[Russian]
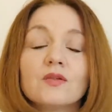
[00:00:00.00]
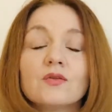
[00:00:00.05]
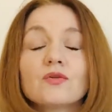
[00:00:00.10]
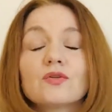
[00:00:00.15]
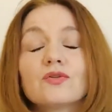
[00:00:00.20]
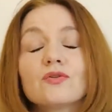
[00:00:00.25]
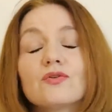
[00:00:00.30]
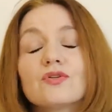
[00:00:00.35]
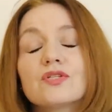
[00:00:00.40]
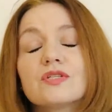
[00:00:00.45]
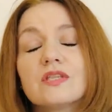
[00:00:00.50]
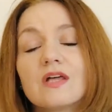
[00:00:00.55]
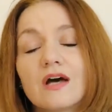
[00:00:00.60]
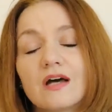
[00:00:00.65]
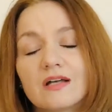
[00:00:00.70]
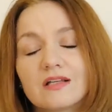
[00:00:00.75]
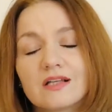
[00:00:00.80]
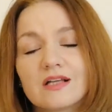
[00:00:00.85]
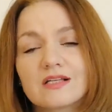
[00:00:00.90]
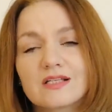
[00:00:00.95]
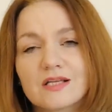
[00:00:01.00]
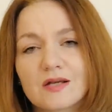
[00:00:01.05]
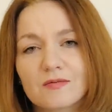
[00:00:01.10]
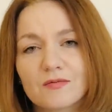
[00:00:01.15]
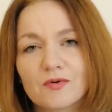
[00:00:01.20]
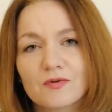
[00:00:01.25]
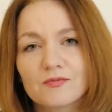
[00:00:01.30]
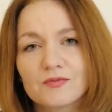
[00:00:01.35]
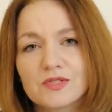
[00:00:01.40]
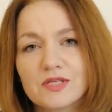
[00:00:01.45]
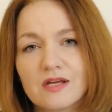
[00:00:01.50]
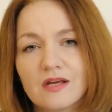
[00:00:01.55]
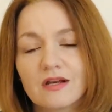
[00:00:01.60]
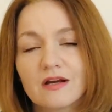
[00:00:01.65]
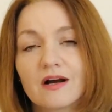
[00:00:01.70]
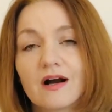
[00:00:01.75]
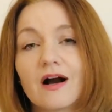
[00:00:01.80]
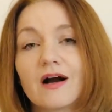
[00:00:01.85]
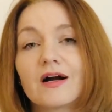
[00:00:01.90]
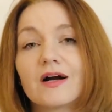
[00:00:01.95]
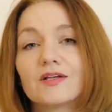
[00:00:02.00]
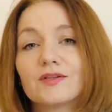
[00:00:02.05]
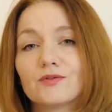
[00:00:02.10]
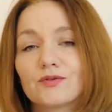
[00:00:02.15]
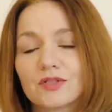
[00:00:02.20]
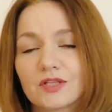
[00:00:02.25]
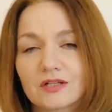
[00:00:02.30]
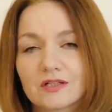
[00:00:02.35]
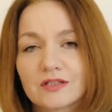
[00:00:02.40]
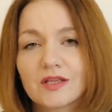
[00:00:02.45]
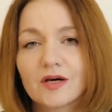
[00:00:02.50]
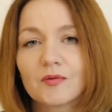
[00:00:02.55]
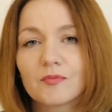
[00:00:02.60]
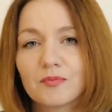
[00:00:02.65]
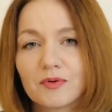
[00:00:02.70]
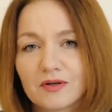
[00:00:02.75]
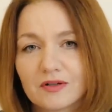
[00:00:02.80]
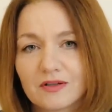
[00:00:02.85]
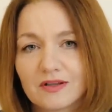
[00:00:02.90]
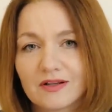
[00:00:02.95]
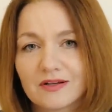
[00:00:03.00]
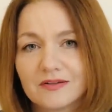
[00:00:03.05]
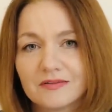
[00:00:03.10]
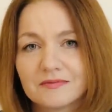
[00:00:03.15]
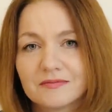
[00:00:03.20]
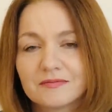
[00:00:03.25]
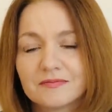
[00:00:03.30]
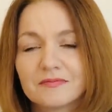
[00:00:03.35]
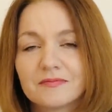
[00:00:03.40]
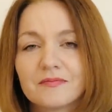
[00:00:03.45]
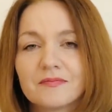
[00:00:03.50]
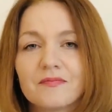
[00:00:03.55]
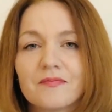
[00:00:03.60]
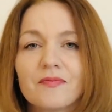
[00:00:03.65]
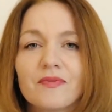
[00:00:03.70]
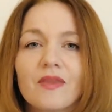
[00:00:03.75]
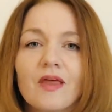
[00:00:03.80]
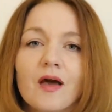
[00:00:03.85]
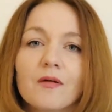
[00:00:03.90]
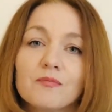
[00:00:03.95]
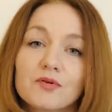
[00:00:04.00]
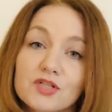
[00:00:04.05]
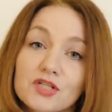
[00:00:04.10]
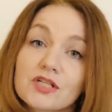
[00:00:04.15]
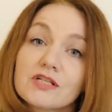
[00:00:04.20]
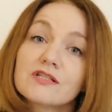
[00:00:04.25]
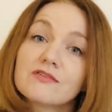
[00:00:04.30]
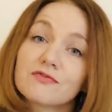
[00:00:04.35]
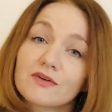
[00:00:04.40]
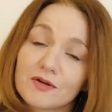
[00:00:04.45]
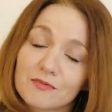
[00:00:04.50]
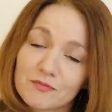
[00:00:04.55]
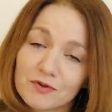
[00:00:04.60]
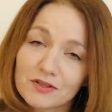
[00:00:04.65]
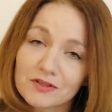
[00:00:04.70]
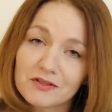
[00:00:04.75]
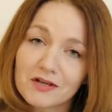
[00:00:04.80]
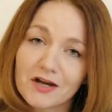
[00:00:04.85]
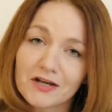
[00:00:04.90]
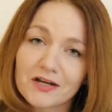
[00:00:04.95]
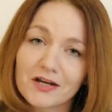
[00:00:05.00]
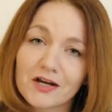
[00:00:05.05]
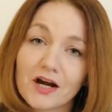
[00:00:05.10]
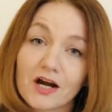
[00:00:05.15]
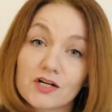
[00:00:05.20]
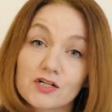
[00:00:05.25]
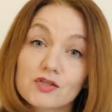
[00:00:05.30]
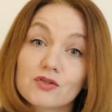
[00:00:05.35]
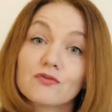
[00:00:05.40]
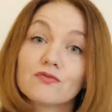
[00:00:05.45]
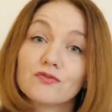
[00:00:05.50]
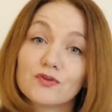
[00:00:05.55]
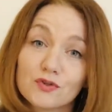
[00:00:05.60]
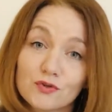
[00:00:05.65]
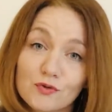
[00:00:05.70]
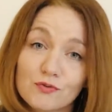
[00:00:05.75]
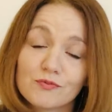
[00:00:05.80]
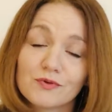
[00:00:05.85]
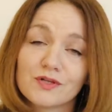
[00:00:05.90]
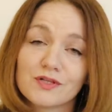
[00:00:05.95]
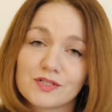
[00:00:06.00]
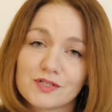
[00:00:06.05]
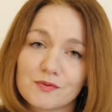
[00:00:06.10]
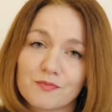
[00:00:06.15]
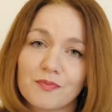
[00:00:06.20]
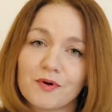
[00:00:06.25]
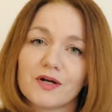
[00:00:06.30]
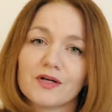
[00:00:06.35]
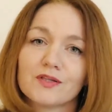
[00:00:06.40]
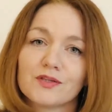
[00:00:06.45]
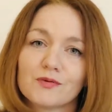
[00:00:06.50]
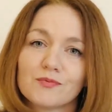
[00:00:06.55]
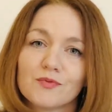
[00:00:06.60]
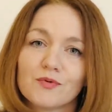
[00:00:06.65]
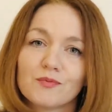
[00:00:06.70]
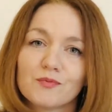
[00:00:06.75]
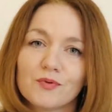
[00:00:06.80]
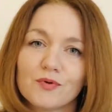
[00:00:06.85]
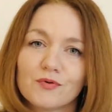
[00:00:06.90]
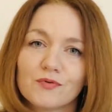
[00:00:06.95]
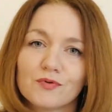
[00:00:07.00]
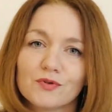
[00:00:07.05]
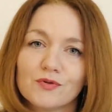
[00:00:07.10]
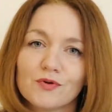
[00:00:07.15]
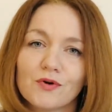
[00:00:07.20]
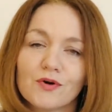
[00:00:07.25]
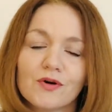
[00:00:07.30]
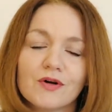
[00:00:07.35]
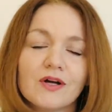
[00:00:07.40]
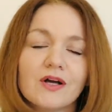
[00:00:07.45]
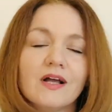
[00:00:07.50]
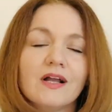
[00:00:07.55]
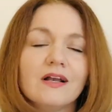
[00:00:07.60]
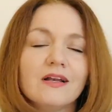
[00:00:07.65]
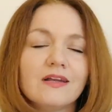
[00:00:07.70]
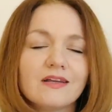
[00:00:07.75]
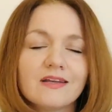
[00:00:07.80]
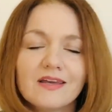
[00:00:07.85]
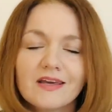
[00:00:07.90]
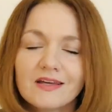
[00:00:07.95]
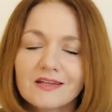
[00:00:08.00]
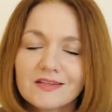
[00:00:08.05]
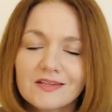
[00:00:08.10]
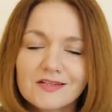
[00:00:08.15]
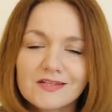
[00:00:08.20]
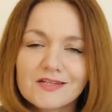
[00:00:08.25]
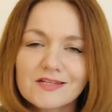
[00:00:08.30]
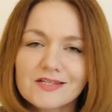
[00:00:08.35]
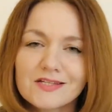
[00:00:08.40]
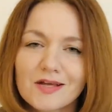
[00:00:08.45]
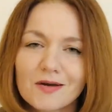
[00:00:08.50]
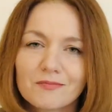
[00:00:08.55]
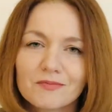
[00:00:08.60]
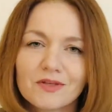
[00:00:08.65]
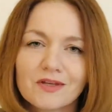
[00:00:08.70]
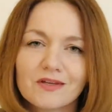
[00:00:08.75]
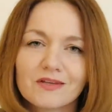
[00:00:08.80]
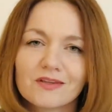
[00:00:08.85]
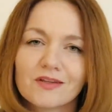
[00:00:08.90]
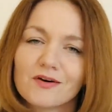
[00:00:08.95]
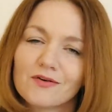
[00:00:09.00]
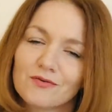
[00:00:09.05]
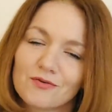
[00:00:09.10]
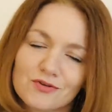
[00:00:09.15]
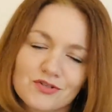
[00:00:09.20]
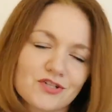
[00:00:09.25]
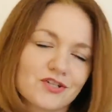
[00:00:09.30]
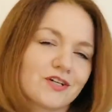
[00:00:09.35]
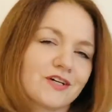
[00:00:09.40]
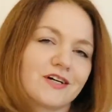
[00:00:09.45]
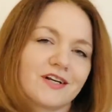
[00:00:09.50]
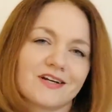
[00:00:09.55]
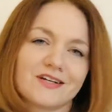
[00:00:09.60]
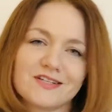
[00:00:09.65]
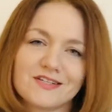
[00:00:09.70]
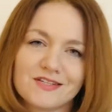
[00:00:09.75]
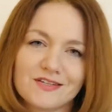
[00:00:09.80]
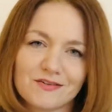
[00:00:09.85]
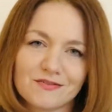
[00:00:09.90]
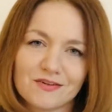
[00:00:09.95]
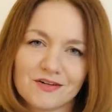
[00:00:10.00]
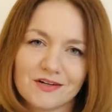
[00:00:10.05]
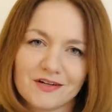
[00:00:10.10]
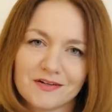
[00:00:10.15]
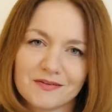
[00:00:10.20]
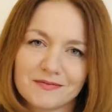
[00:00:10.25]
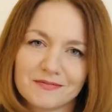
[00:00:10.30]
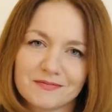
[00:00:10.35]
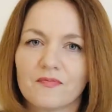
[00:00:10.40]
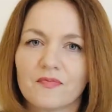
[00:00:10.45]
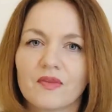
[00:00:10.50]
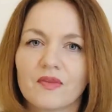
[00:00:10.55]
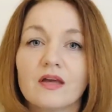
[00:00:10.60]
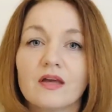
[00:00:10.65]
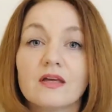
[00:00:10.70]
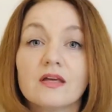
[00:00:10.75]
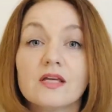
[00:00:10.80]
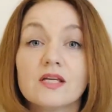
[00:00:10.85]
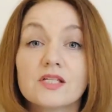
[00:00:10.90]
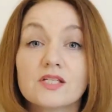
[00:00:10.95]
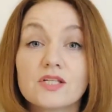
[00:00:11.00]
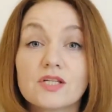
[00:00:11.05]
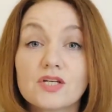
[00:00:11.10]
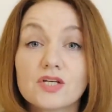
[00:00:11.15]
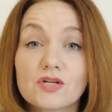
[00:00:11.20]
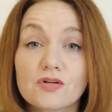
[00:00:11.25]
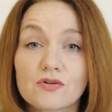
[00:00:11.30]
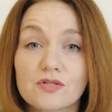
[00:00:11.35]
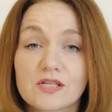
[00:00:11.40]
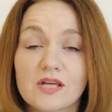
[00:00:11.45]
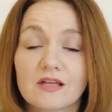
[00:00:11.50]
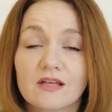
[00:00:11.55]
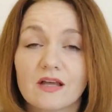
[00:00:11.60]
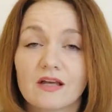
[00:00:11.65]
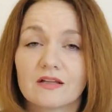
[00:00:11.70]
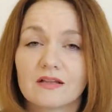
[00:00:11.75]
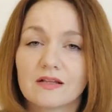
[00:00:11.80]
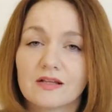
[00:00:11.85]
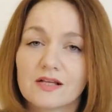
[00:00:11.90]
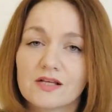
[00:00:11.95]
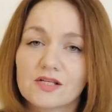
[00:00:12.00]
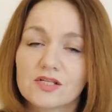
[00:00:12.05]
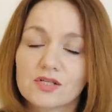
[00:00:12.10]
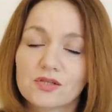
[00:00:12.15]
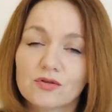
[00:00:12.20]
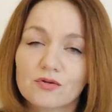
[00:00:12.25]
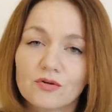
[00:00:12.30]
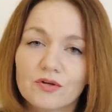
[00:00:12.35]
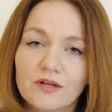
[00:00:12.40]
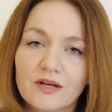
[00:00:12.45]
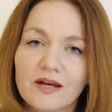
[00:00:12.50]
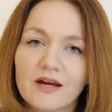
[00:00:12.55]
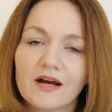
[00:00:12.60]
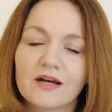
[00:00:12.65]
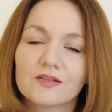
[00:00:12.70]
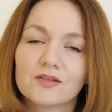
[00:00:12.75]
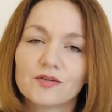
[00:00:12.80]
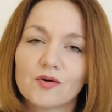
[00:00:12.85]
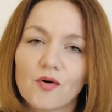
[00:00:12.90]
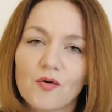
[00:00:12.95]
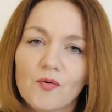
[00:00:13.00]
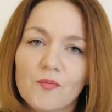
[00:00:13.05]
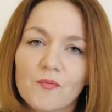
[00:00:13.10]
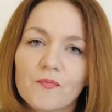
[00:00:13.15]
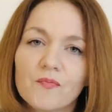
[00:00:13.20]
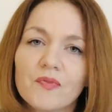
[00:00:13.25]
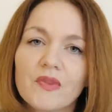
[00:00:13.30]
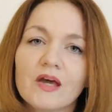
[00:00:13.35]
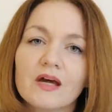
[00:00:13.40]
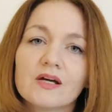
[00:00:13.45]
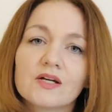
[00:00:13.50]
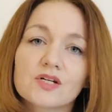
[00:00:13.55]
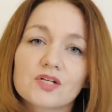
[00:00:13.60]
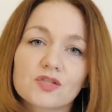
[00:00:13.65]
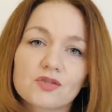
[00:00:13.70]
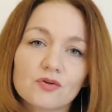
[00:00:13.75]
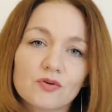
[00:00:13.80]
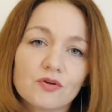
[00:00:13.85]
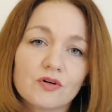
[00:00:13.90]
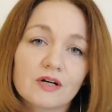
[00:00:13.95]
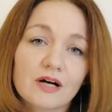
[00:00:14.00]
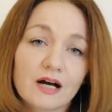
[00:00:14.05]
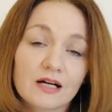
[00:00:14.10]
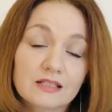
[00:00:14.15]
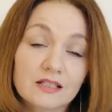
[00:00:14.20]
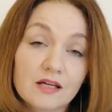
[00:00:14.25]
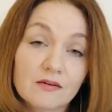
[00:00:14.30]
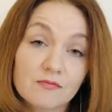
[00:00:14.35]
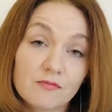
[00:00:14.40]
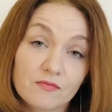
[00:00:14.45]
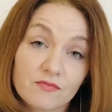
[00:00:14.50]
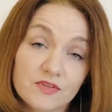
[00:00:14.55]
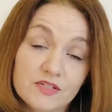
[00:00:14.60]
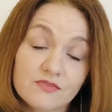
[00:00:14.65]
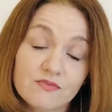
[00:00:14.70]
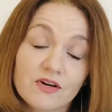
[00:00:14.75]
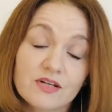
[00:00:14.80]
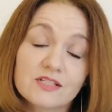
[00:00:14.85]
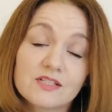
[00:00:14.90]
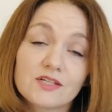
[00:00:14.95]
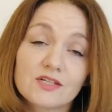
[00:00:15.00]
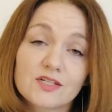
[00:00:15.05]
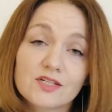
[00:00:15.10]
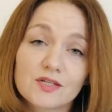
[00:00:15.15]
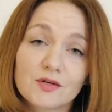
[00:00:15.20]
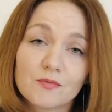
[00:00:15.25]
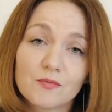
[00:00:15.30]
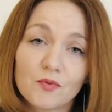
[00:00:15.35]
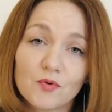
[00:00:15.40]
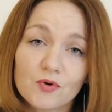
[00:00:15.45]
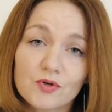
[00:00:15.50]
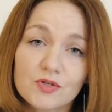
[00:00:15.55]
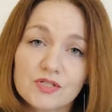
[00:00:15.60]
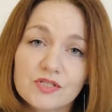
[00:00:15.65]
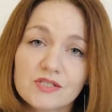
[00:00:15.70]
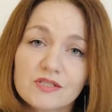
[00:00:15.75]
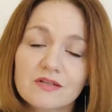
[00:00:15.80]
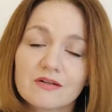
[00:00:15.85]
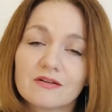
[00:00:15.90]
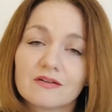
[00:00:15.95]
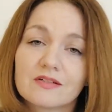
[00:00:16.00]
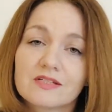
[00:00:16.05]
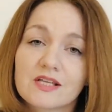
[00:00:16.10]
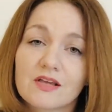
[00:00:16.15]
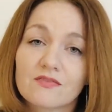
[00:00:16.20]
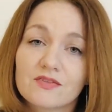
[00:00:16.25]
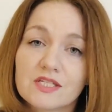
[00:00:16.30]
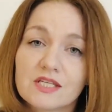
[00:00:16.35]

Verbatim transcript: но ну, кто знает на самом деле, как оно тогда было? Пишите в комментариях, а что вы думаете по этому поводу. Легенда, несомненно, очень красивая. Есть еще занятная история о том, что когда возводился мост, со